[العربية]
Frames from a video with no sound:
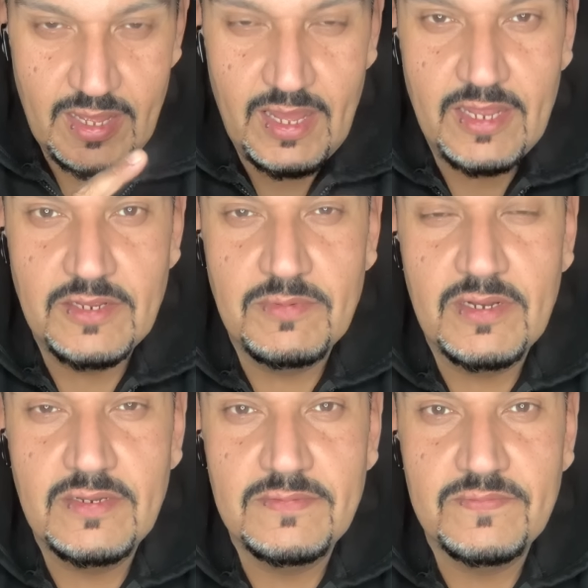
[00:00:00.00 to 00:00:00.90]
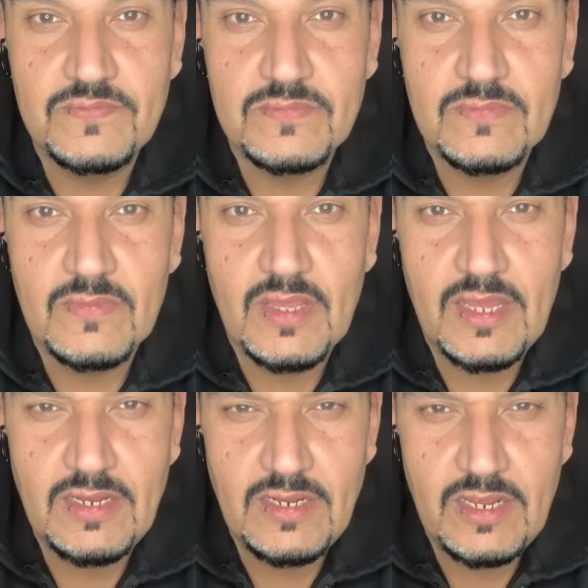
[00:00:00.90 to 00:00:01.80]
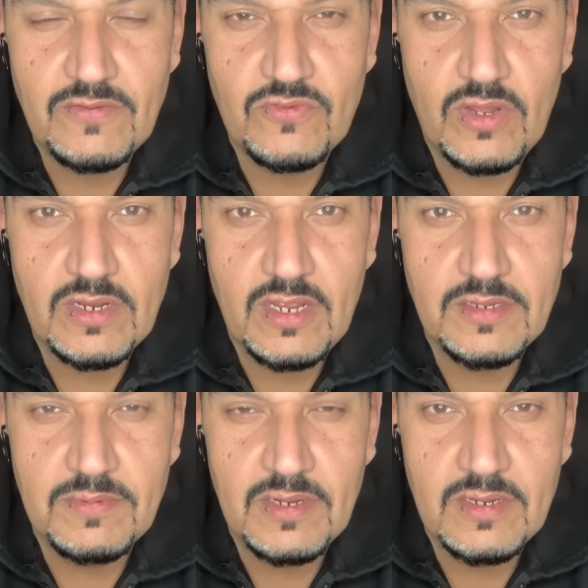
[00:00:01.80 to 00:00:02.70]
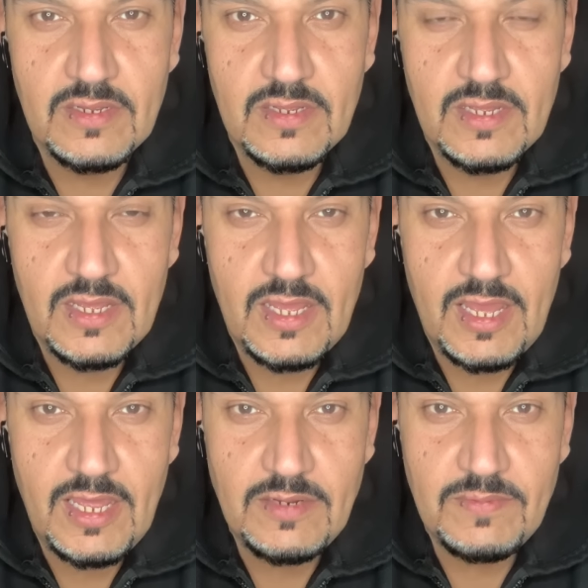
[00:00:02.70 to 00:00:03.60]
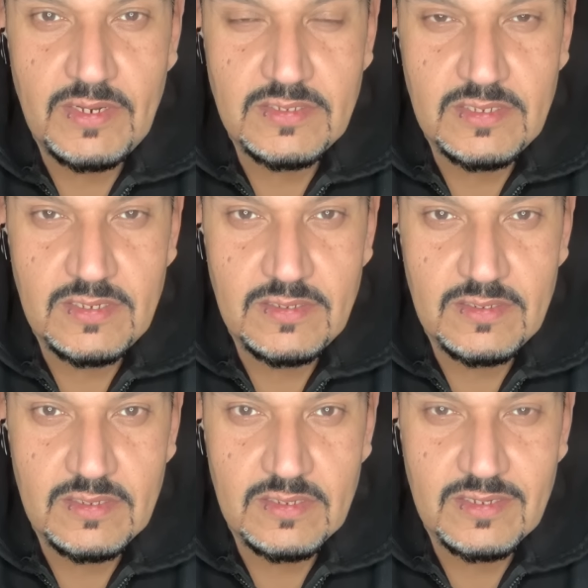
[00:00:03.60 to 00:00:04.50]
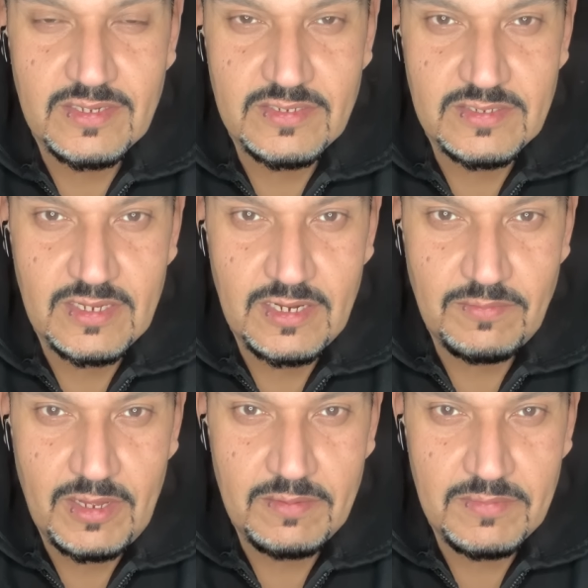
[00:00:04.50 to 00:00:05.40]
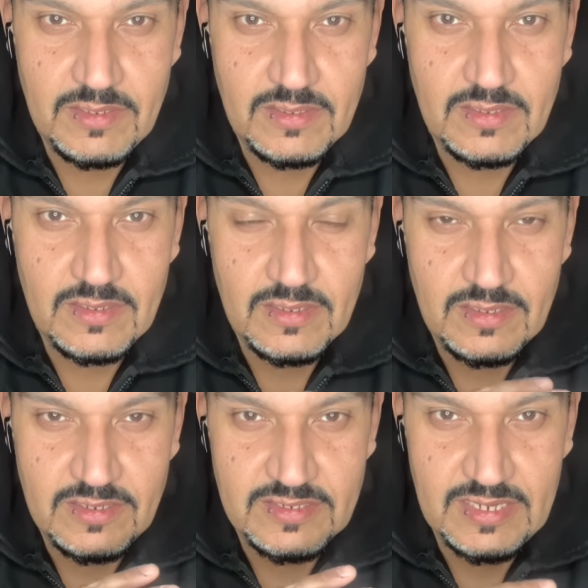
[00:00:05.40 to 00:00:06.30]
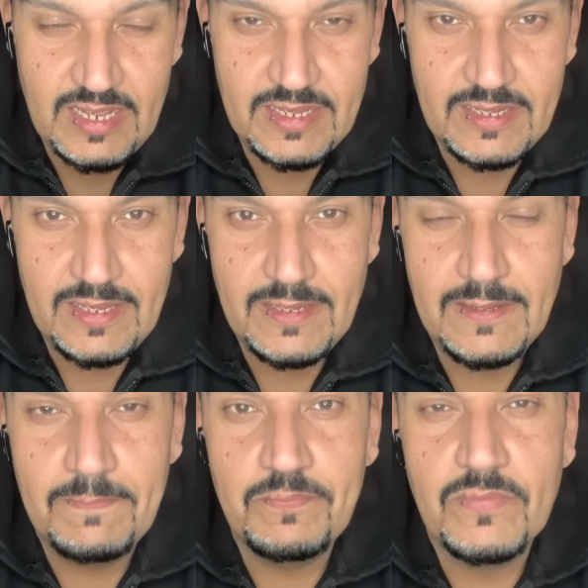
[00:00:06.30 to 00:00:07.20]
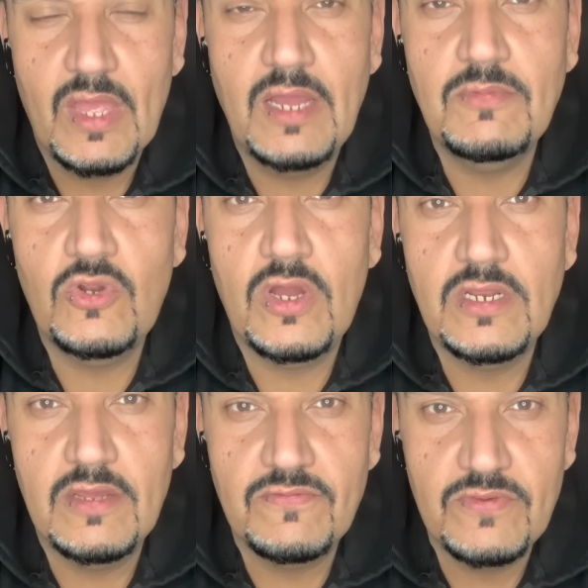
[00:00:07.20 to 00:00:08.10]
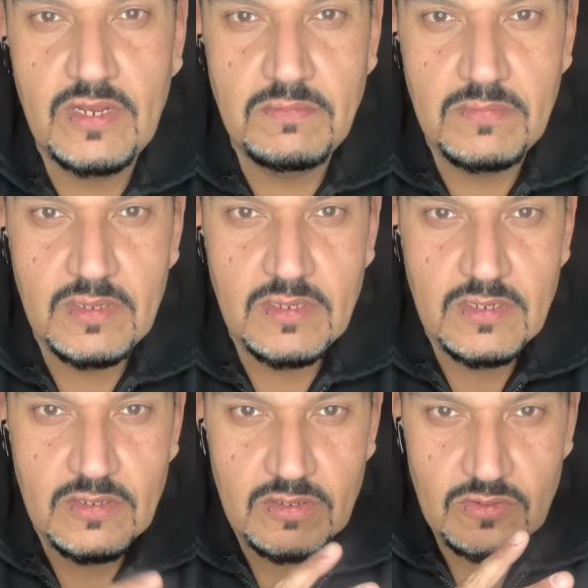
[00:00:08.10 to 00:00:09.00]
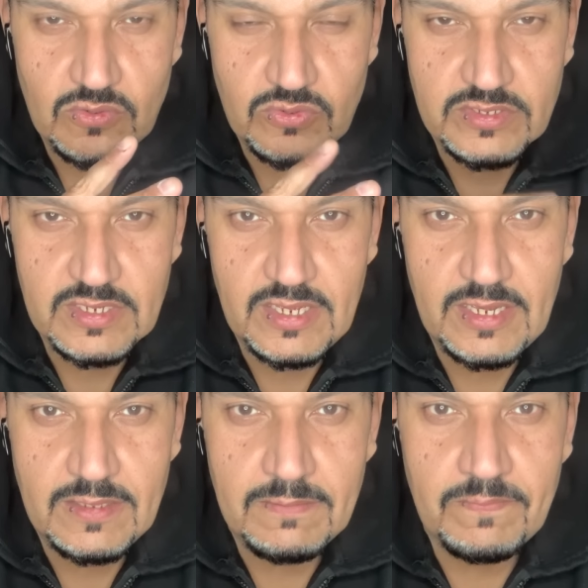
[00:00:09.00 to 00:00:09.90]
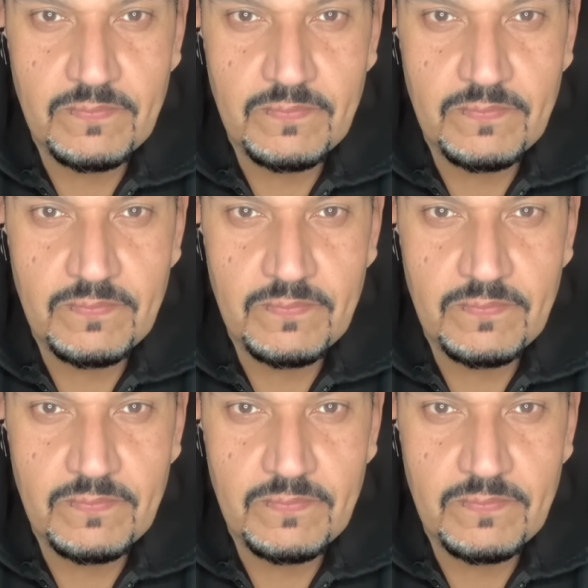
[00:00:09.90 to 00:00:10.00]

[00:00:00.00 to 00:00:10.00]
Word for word: انيبال خليني اعرفكم عن انيبال انيبال دي قصة نابعة من قصة حقيقية عملوا عنها فيلم جزئين